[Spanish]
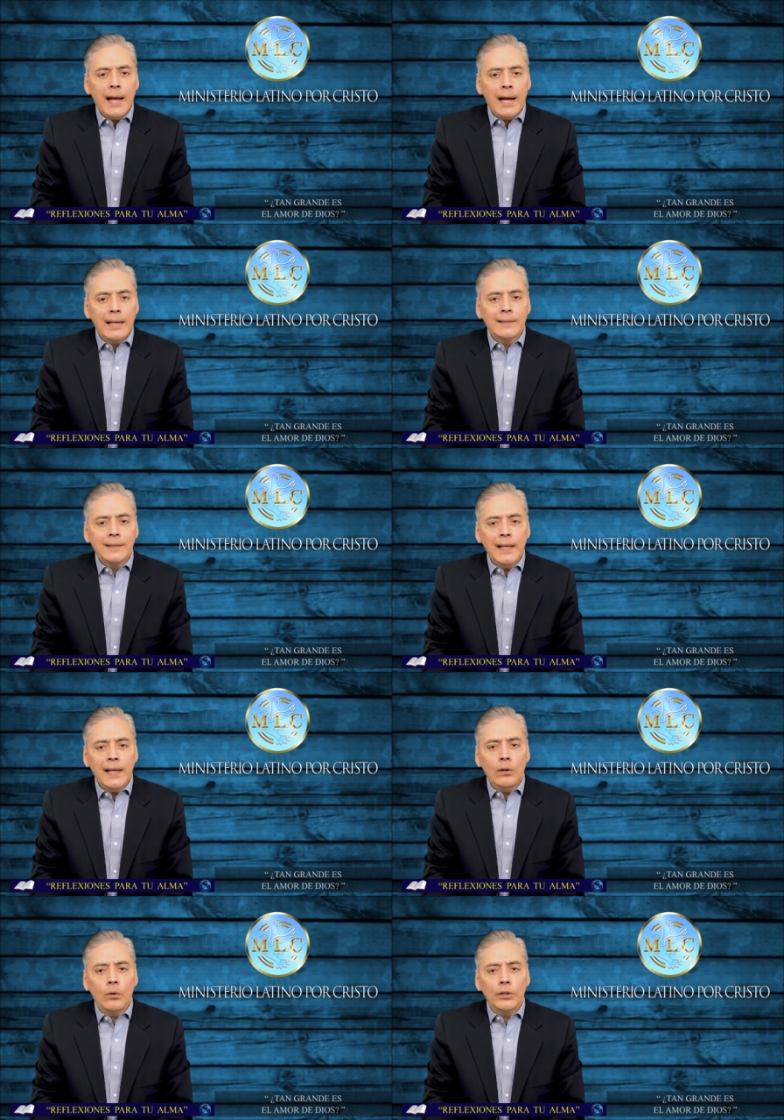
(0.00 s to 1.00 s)
al
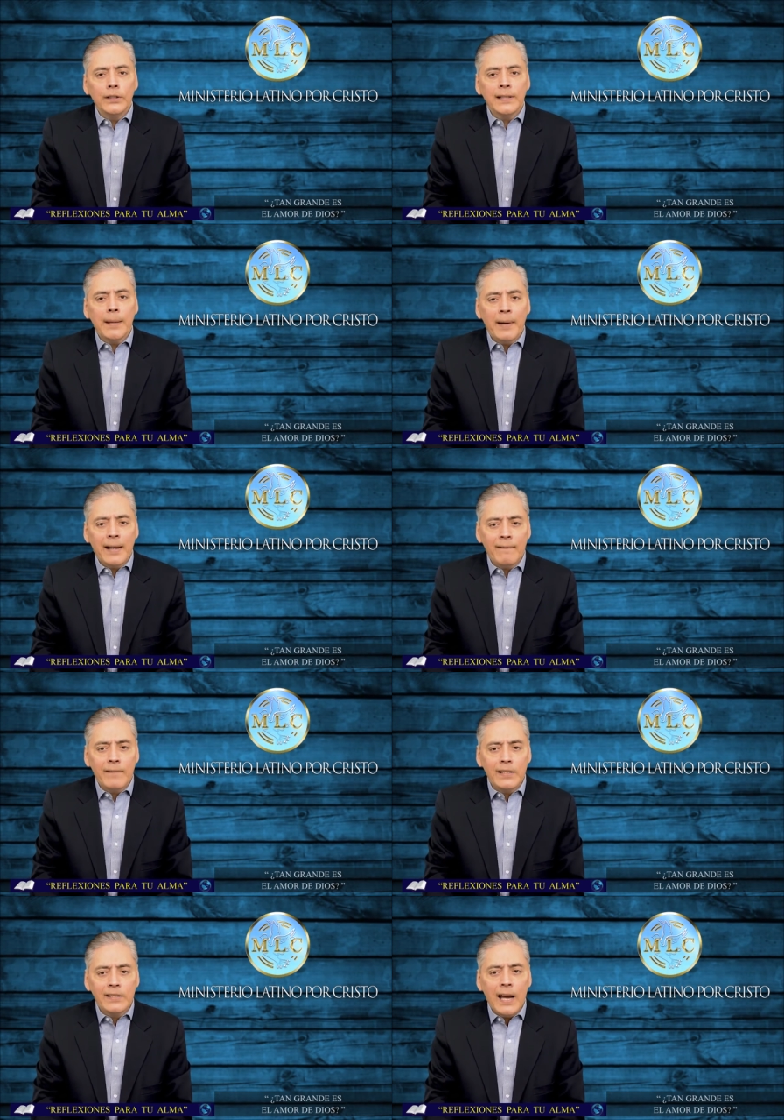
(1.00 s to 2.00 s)
cielo y se
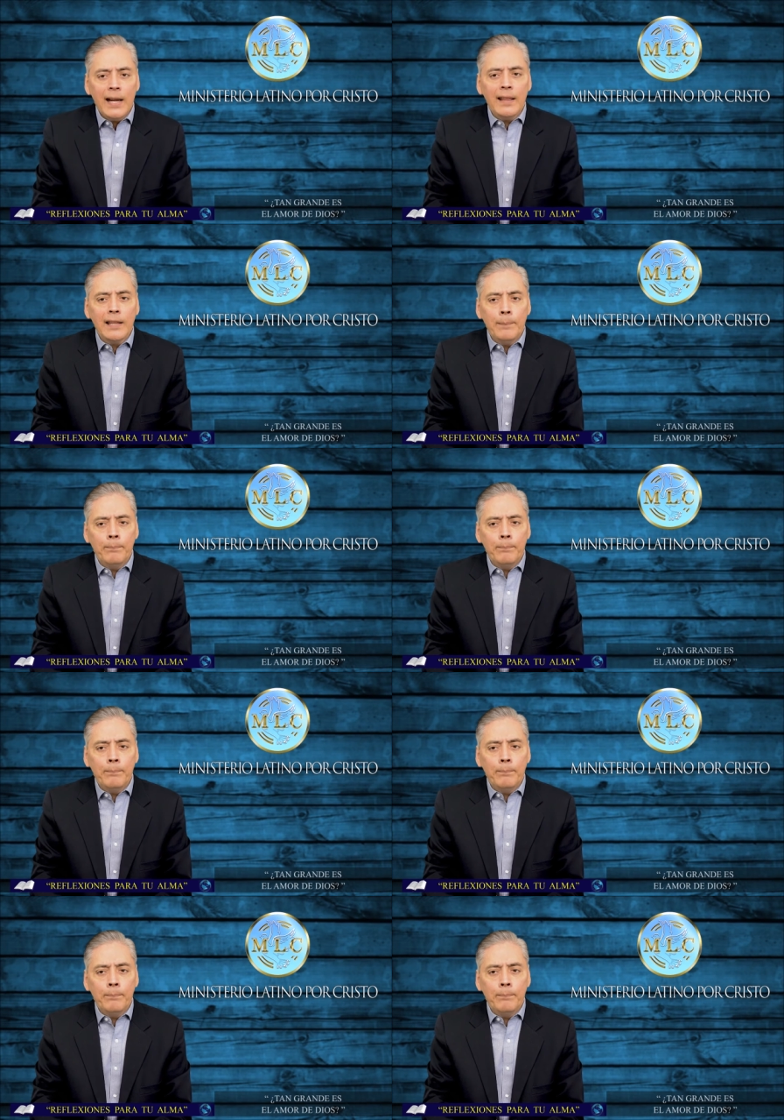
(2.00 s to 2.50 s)
maravillara del